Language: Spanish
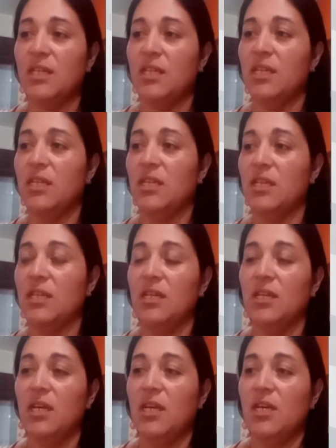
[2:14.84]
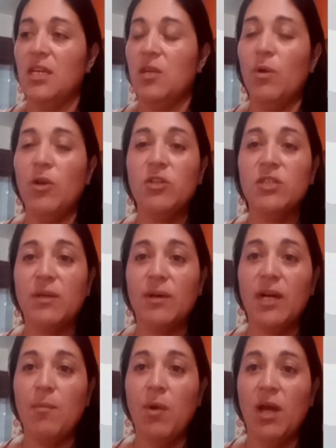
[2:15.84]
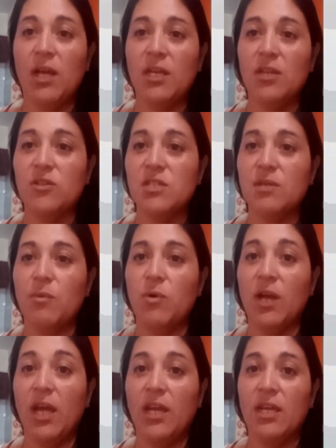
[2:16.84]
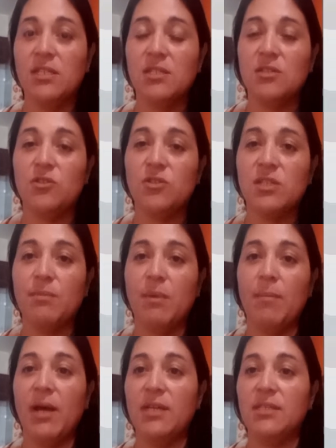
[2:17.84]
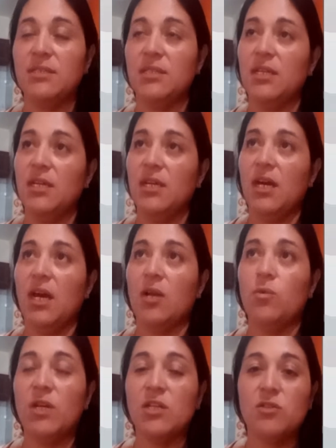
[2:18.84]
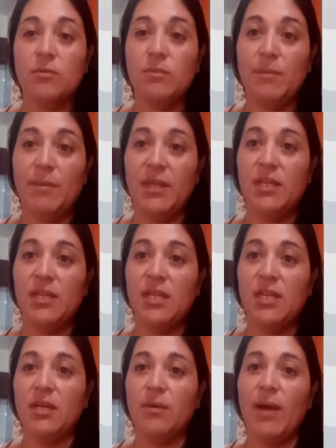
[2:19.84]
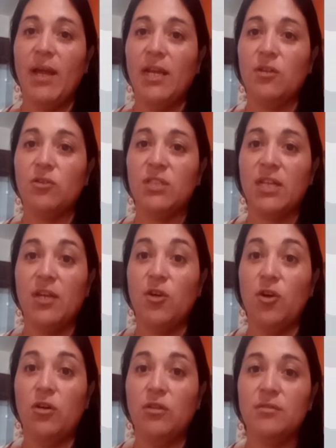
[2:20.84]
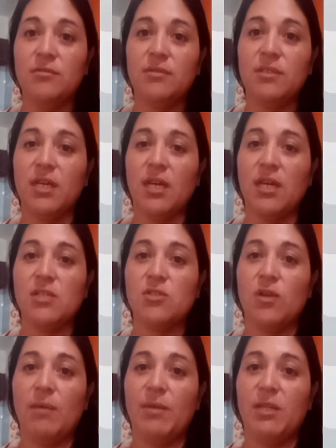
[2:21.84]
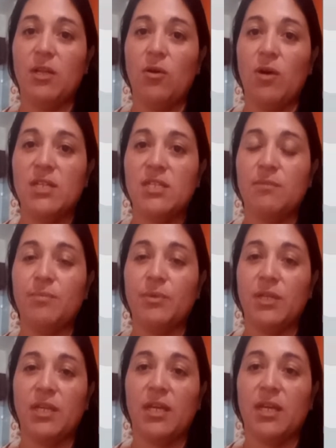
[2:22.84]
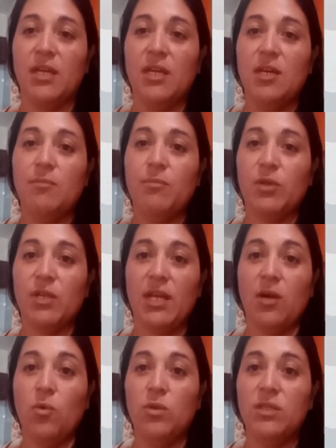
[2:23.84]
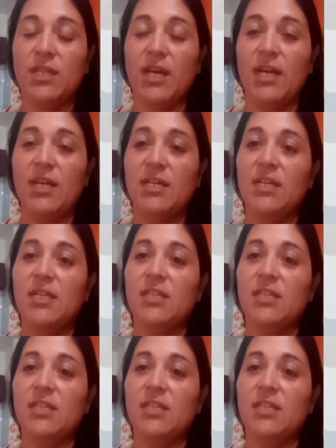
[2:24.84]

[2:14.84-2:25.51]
y, bueno, y trabajamos ahí 12 mujeres, 12 mamás. Algunas son mamás de niñas que bailan, otras no, que solamente lo hacen porque, porque les gusta